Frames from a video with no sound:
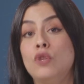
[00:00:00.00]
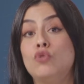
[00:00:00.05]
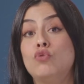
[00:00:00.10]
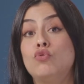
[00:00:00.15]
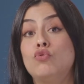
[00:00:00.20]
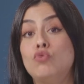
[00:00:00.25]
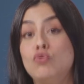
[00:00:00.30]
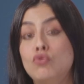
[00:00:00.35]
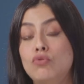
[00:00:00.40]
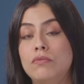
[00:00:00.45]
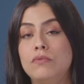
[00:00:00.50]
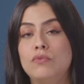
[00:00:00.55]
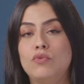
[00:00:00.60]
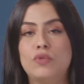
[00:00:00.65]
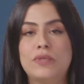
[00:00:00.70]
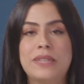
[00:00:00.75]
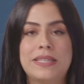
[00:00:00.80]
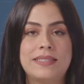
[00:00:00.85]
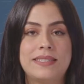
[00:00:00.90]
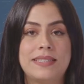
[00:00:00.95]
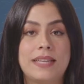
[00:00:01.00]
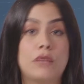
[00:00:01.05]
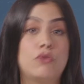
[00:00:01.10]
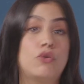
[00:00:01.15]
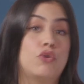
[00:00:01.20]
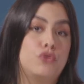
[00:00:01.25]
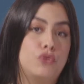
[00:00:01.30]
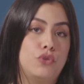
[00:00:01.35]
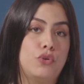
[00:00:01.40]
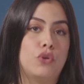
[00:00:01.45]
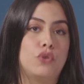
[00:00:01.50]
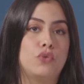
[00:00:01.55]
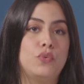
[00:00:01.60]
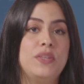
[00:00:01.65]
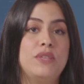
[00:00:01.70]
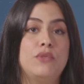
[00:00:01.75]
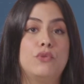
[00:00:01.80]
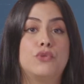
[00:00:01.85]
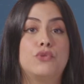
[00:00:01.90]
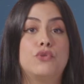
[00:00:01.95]
Tous nos indicateurs, selon
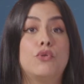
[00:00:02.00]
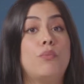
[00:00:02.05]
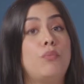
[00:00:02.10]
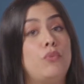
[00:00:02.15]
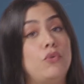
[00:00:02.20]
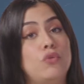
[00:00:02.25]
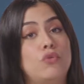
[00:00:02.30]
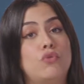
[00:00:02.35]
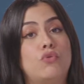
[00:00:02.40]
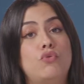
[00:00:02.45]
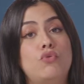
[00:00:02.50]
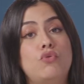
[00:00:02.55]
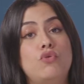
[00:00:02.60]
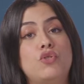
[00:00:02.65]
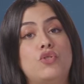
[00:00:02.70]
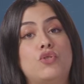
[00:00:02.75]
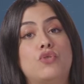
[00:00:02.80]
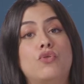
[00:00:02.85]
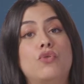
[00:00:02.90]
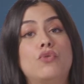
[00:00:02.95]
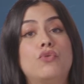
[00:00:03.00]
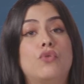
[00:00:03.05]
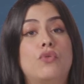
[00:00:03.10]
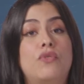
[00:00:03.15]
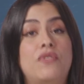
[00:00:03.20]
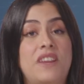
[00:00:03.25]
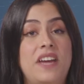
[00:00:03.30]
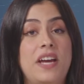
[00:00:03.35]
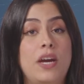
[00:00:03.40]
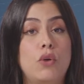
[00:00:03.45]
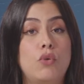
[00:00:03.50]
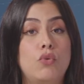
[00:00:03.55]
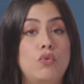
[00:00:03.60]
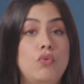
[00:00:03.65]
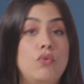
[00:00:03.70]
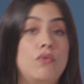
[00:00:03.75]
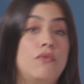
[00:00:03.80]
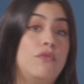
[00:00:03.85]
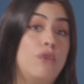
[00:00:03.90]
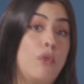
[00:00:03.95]
lui, ne sont plus au rouge, sont au vert
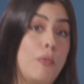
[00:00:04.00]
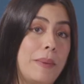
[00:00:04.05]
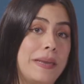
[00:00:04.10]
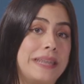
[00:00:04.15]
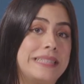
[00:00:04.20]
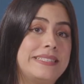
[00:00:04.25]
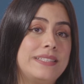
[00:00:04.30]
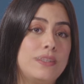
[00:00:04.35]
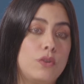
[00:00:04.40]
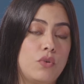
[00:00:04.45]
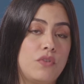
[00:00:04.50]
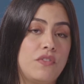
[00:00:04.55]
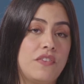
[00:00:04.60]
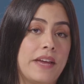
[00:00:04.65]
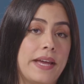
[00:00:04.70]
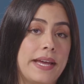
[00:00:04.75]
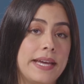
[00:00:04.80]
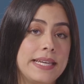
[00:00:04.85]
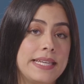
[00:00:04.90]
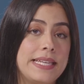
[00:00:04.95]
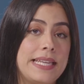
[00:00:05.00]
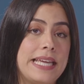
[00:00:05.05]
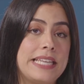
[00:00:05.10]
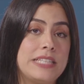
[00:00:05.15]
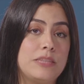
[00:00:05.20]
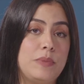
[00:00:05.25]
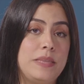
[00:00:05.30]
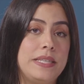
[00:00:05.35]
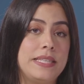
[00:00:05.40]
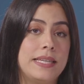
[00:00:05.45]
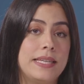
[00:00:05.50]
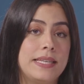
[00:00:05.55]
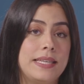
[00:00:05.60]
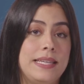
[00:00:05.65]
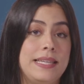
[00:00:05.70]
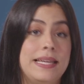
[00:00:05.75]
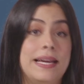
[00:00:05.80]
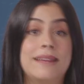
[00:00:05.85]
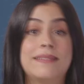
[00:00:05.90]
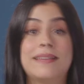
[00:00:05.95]
ou vont passer au vert. Il a expliqué
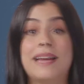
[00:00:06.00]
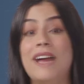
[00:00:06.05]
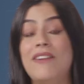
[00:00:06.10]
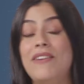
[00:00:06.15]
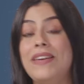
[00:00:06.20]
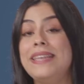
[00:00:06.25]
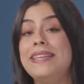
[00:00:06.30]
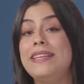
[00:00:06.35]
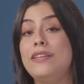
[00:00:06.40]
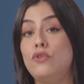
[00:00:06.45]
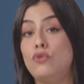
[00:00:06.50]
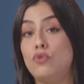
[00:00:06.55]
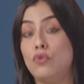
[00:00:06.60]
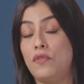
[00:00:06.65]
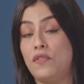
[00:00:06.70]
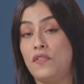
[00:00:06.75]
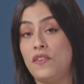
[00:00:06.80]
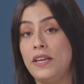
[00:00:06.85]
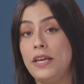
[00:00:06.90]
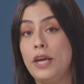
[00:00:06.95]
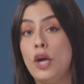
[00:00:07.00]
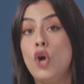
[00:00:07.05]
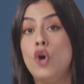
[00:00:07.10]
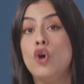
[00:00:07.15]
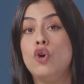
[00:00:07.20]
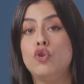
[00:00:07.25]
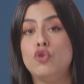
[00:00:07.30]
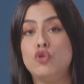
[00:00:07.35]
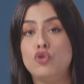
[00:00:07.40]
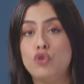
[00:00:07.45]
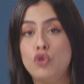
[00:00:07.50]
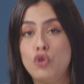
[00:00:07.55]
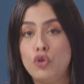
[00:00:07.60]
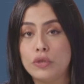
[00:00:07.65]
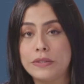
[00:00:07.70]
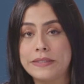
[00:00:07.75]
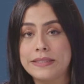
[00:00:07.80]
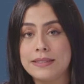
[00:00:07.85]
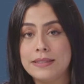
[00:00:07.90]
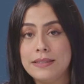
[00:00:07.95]
qu'il y a un travail qui se fait. Je
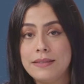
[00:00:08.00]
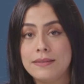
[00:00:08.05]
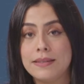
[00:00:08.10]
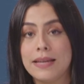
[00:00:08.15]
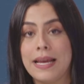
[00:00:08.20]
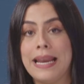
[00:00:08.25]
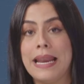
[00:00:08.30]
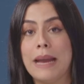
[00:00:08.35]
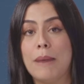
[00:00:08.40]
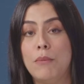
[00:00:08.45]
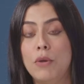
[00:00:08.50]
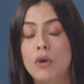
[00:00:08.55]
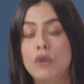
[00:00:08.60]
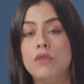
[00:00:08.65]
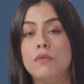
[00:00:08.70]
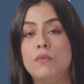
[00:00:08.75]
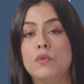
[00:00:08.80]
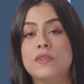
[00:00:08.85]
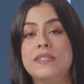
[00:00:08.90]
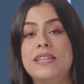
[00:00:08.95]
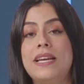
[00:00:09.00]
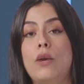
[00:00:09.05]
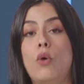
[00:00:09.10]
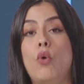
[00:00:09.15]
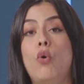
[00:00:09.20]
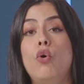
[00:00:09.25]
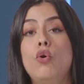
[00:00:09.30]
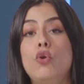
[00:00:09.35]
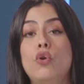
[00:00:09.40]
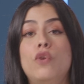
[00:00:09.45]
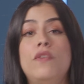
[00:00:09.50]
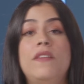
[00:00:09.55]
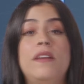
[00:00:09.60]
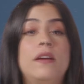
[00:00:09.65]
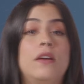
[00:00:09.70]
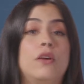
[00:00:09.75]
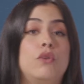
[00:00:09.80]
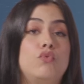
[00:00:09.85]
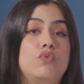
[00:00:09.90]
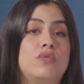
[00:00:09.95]
le cite, la Banque mondiale
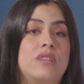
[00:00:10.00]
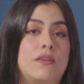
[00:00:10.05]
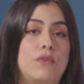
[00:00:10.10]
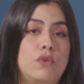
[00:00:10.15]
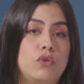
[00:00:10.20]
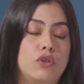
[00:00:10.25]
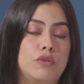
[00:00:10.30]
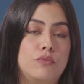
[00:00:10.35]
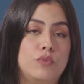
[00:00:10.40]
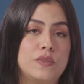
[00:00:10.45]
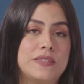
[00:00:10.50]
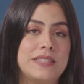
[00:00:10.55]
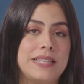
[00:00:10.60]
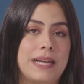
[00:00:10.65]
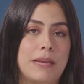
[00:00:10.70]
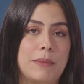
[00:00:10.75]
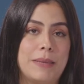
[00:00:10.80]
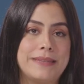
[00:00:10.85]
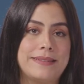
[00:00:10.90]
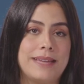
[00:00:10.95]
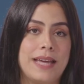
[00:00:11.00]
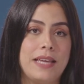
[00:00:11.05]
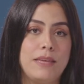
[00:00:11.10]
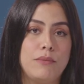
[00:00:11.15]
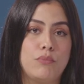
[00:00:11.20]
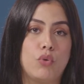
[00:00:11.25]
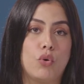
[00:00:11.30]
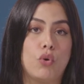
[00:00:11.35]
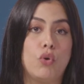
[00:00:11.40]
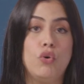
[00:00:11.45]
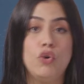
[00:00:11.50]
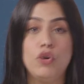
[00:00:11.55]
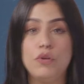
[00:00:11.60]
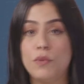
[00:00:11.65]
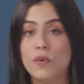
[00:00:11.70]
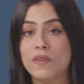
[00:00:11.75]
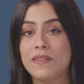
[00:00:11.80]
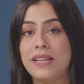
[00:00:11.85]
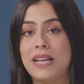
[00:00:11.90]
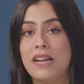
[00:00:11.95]
reconnaît que nous avons commencé la bataille pour
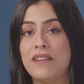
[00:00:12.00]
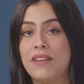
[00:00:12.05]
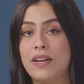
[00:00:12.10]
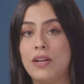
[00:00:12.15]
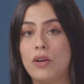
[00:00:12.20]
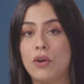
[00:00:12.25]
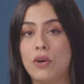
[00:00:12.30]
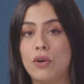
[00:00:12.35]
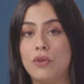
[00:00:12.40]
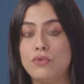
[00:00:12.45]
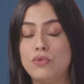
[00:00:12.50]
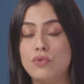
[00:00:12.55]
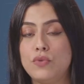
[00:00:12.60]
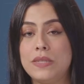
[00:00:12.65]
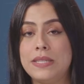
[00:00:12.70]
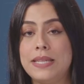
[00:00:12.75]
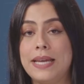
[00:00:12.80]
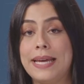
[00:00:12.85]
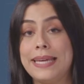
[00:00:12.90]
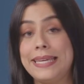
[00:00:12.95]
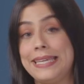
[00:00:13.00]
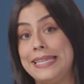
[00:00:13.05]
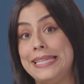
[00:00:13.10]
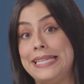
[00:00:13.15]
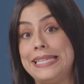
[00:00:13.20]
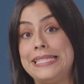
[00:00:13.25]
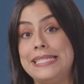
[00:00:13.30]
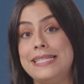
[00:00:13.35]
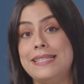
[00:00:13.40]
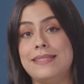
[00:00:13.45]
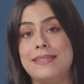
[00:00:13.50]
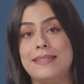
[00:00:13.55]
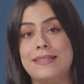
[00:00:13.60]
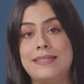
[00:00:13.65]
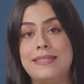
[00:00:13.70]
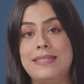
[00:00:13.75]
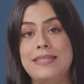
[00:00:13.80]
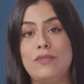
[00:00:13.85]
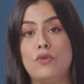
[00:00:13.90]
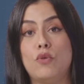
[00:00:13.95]
augmenter la valeur du dinar et qu'il existe des
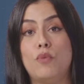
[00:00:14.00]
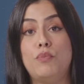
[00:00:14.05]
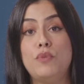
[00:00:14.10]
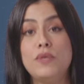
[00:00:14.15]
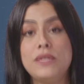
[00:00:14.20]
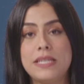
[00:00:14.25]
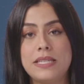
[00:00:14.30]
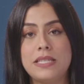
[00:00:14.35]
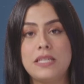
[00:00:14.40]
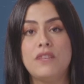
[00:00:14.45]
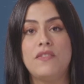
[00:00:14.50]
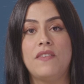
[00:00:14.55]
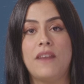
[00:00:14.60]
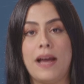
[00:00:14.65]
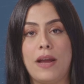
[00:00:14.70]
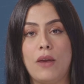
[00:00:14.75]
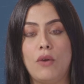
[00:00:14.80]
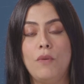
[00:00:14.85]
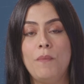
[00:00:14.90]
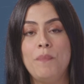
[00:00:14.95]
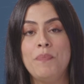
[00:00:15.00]
signes positifs allant